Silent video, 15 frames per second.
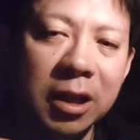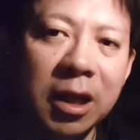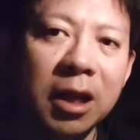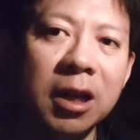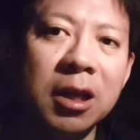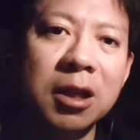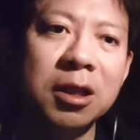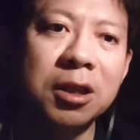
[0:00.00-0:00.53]
だか
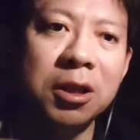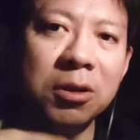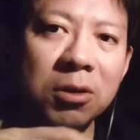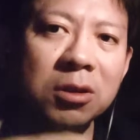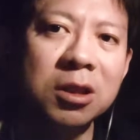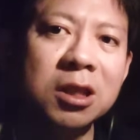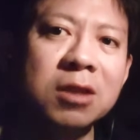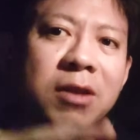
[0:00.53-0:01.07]
ら、日
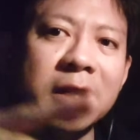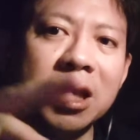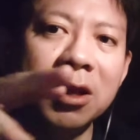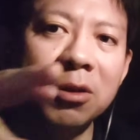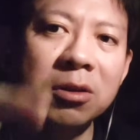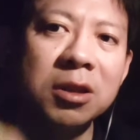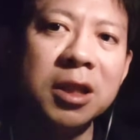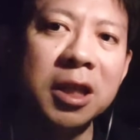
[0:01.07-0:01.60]
本人は
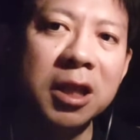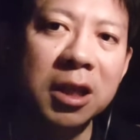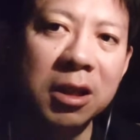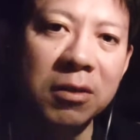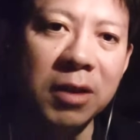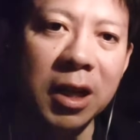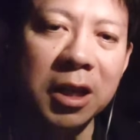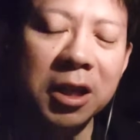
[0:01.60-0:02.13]
基本的
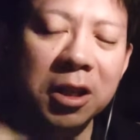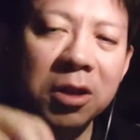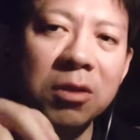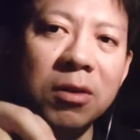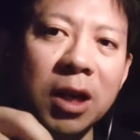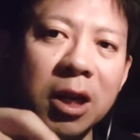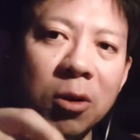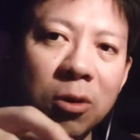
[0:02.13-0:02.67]
には医
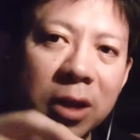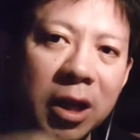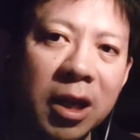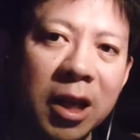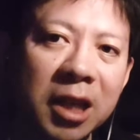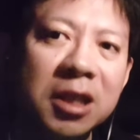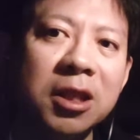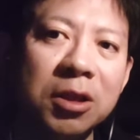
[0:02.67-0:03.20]
療は保
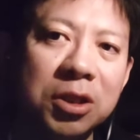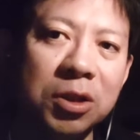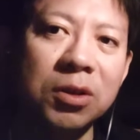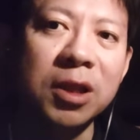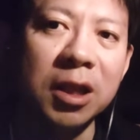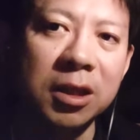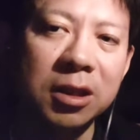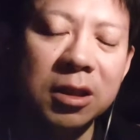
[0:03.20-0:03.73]
険入ってる
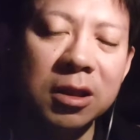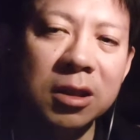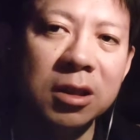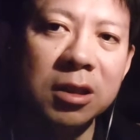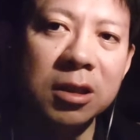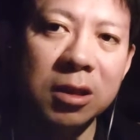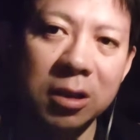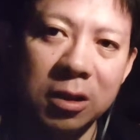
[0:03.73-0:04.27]
状態なんです。
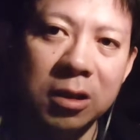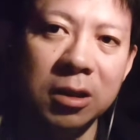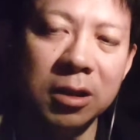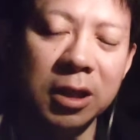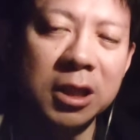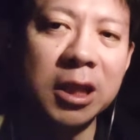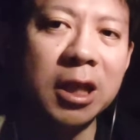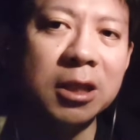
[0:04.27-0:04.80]
うん、
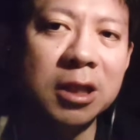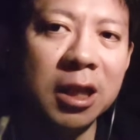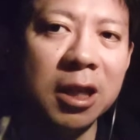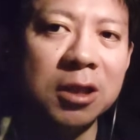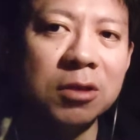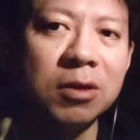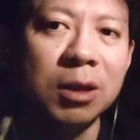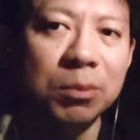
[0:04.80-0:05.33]
で、社会、生
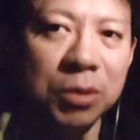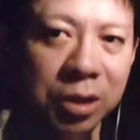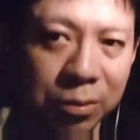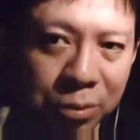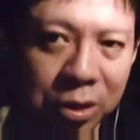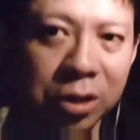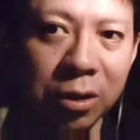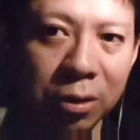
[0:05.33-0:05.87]
活保護は無
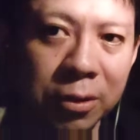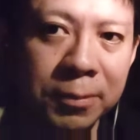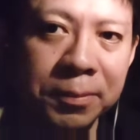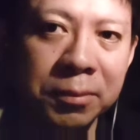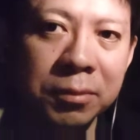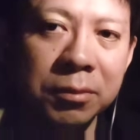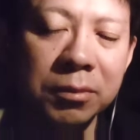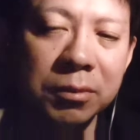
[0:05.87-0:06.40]
無料。
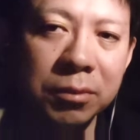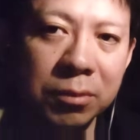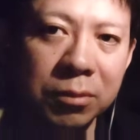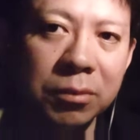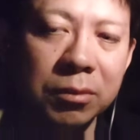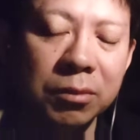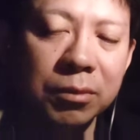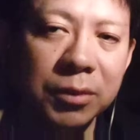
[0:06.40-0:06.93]

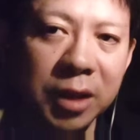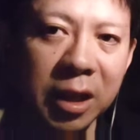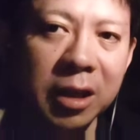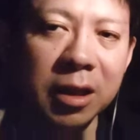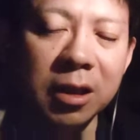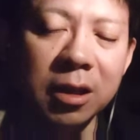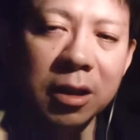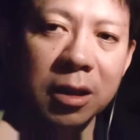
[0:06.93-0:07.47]
うん、
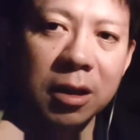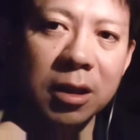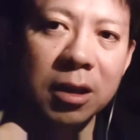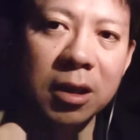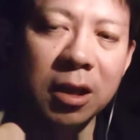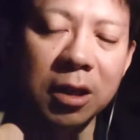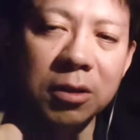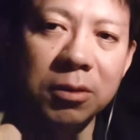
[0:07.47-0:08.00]
で、
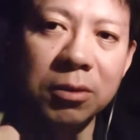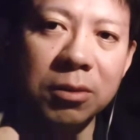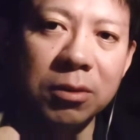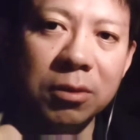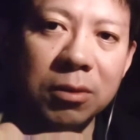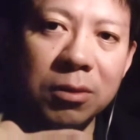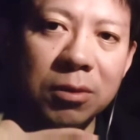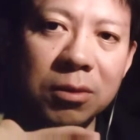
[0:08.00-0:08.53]
あ
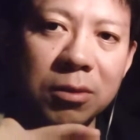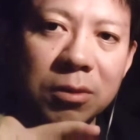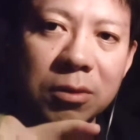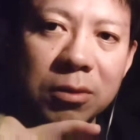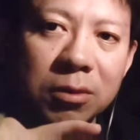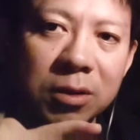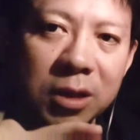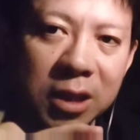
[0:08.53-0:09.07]

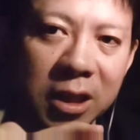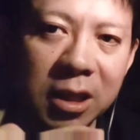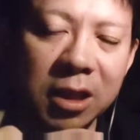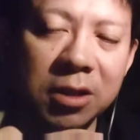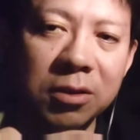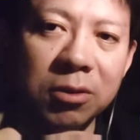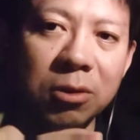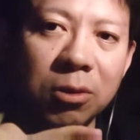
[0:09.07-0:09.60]
のー、
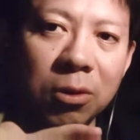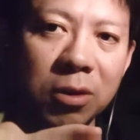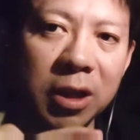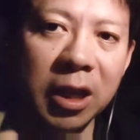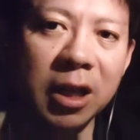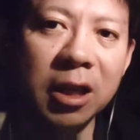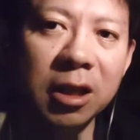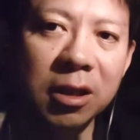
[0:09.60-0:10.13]
じゃあ、その保
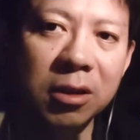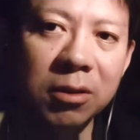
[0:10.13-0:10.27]
険